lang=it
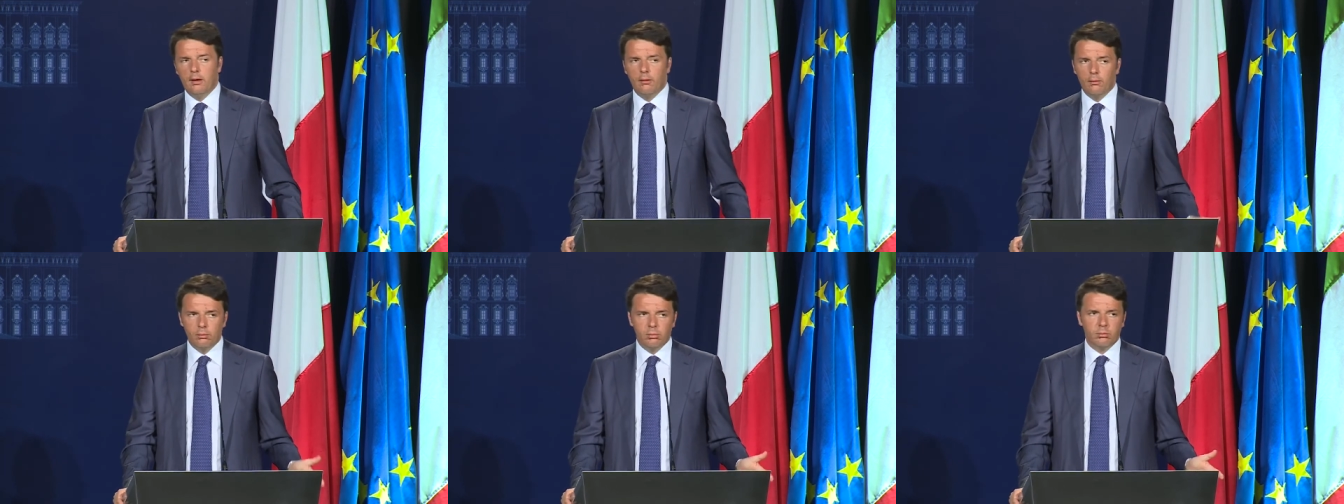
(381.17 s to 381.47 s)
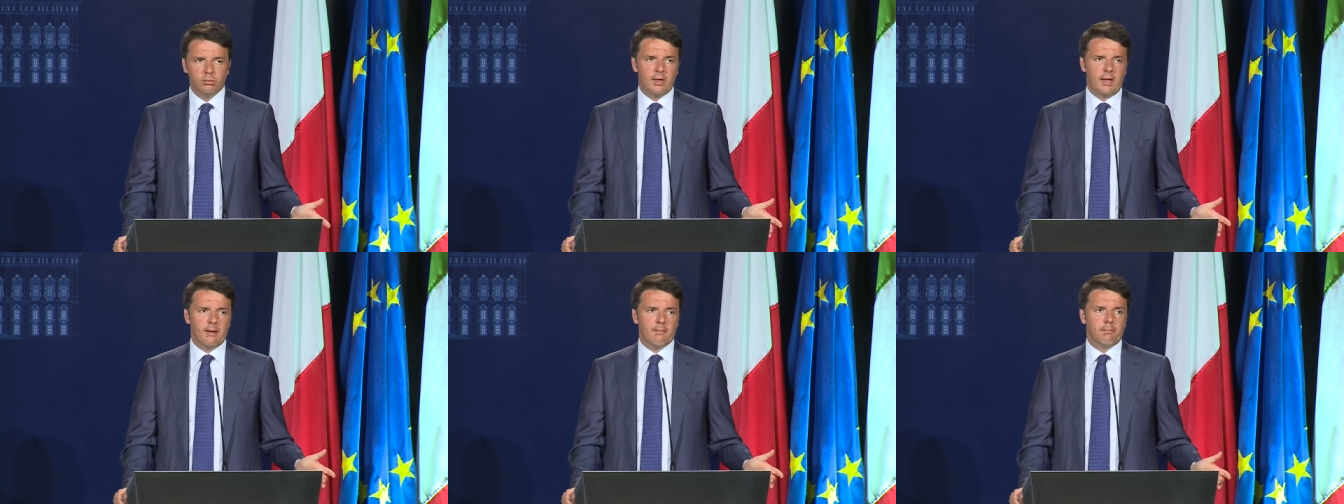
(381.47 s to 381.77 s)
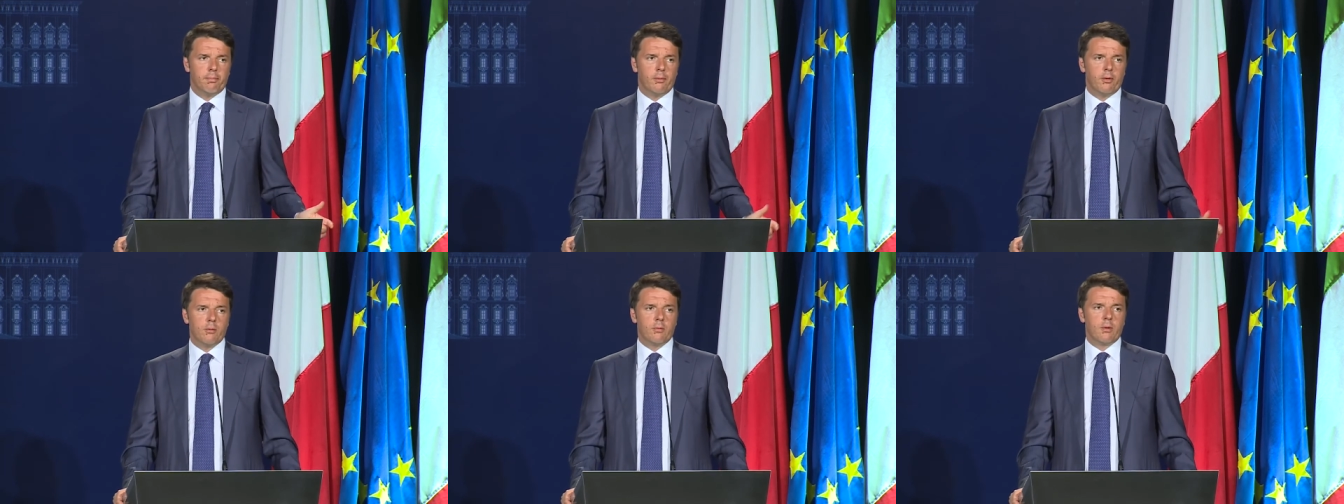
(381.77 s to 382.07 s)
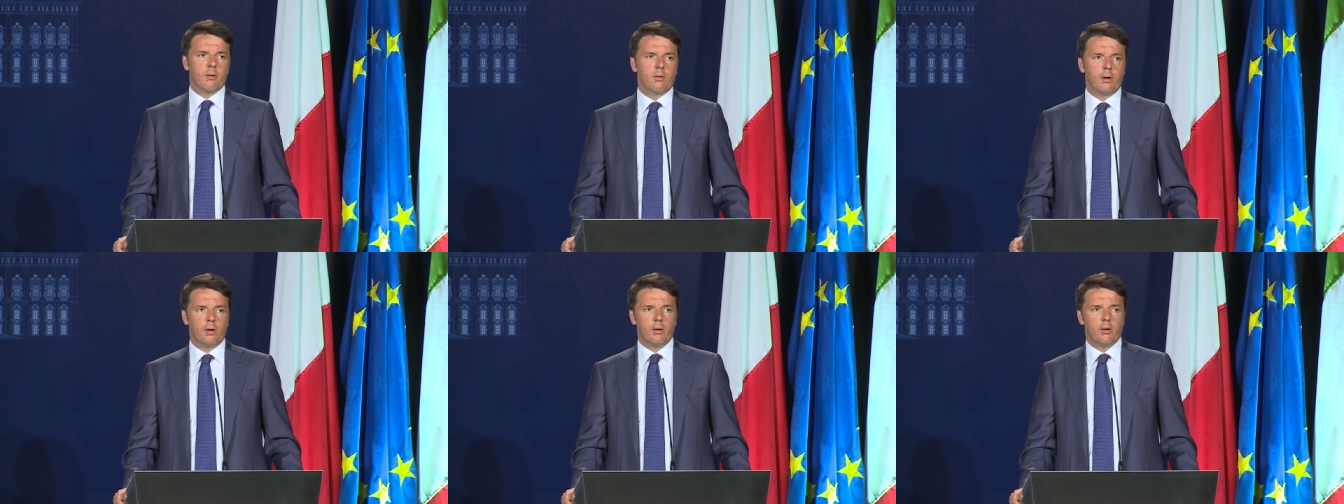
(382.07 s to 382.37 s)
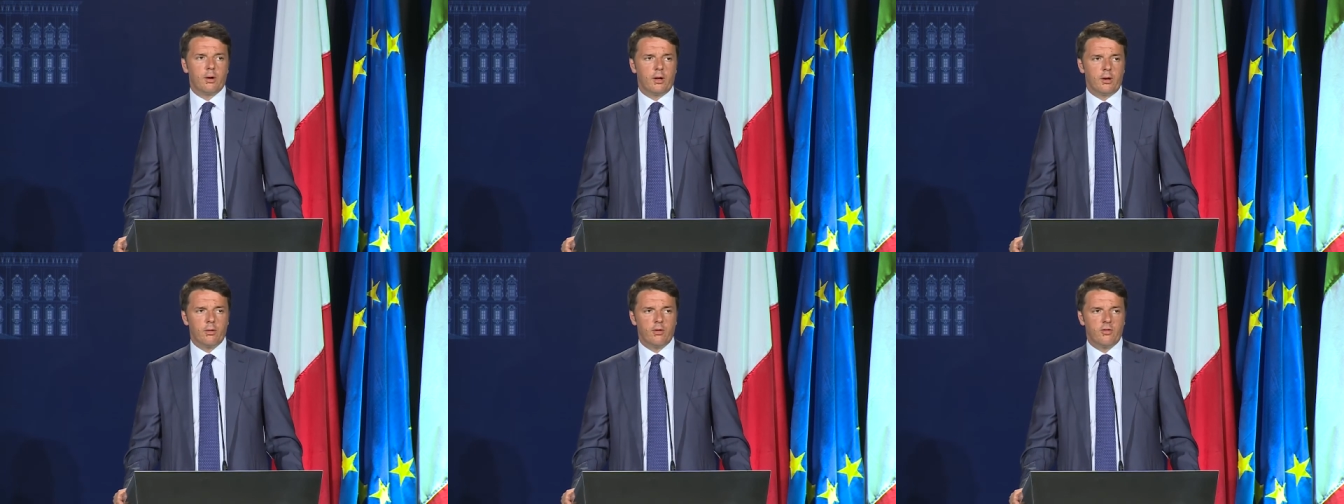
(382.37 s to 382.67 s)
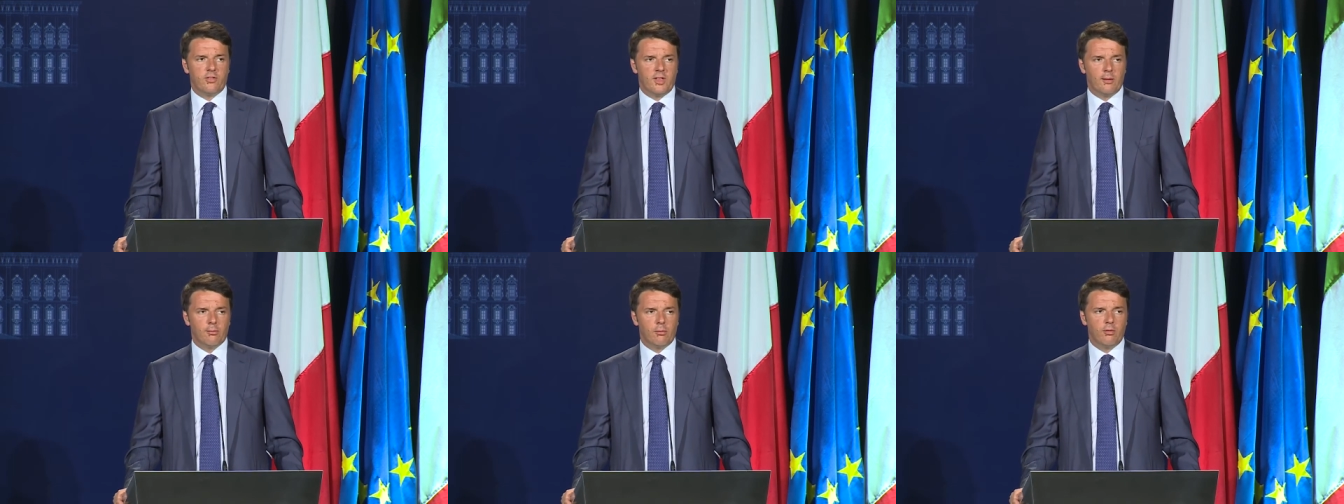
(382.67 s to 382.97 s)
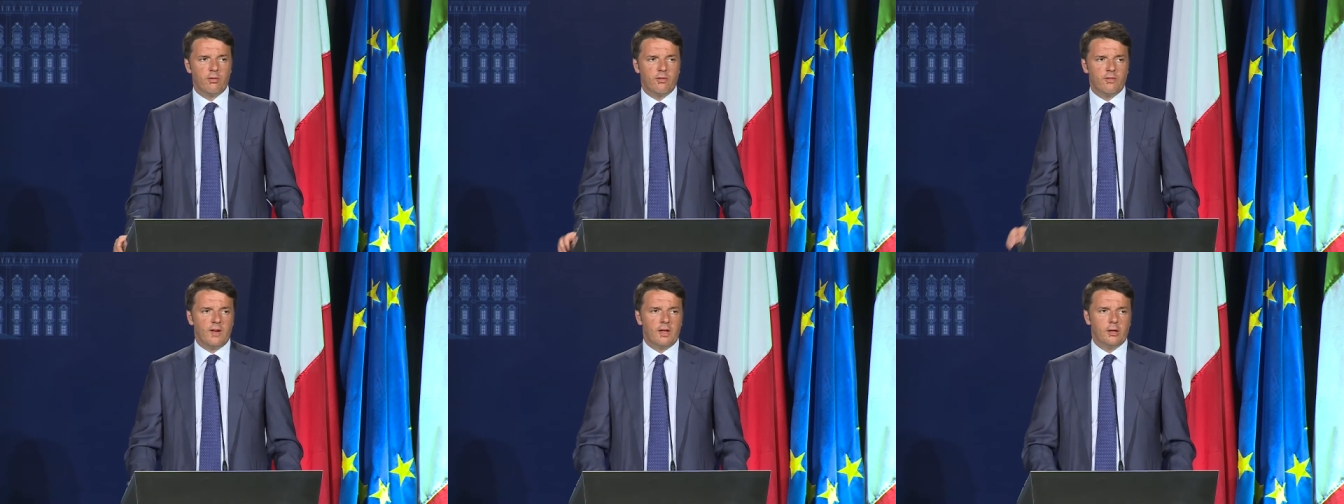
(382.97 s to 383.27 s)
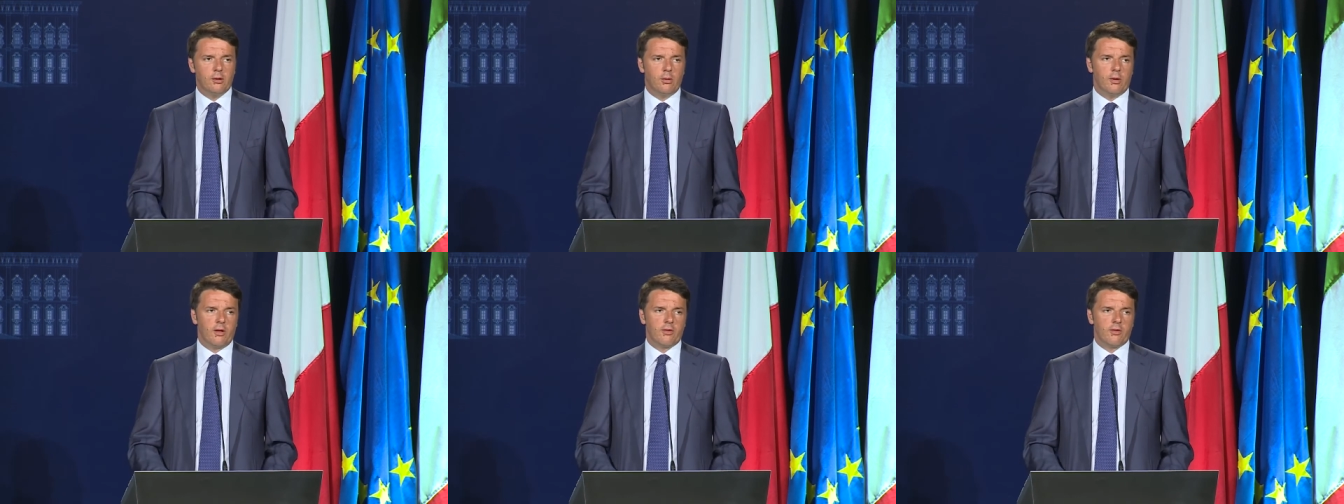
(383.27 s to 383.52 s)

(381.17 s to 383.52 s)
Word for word: in un tempo come quello che noi stiamo vivendo